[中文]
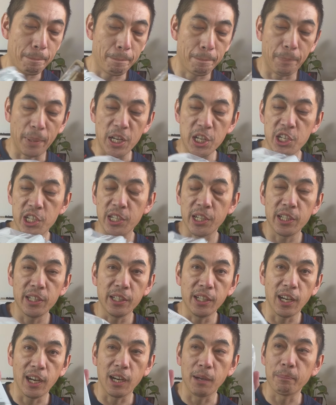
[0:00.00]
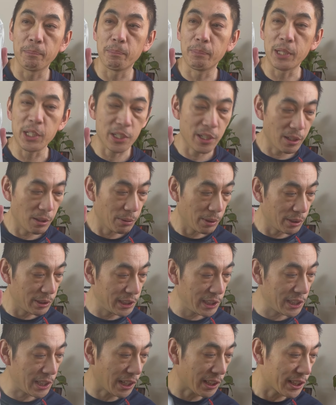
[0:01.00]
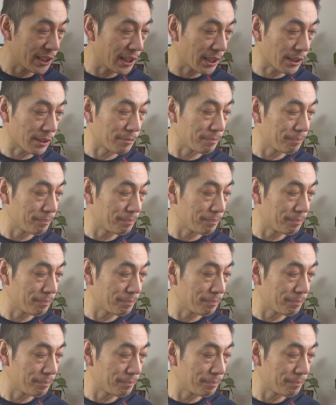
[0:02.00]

本身啊，本身路由器长这样，